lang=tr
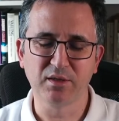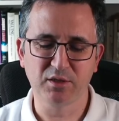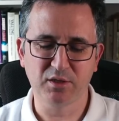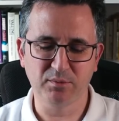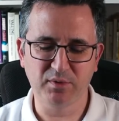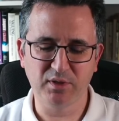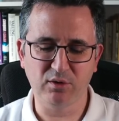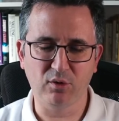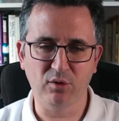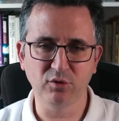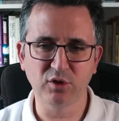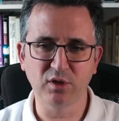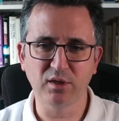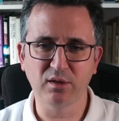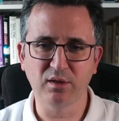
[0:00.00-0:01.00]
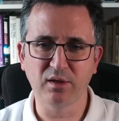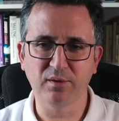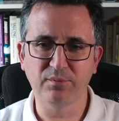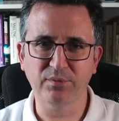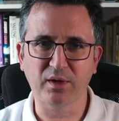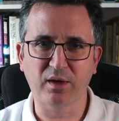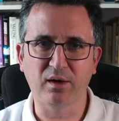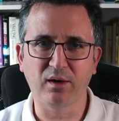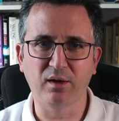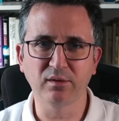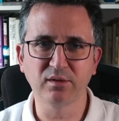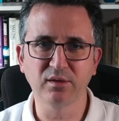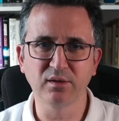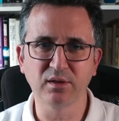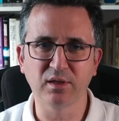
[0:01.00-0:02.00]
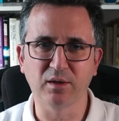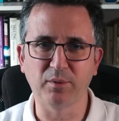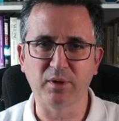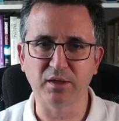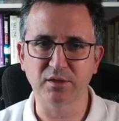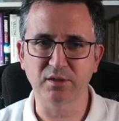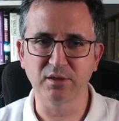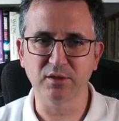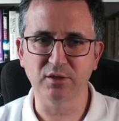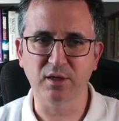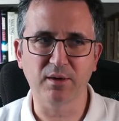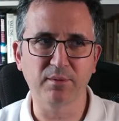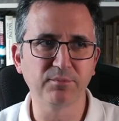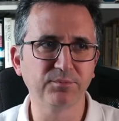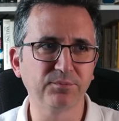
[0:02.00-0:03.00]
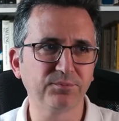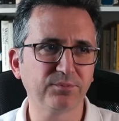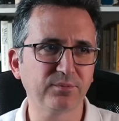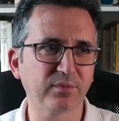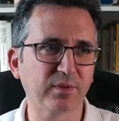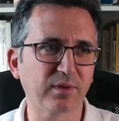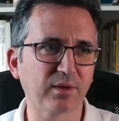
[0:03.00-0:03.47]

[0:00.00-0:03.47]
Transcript: Şimdi öncelikle altınla başlayacağım.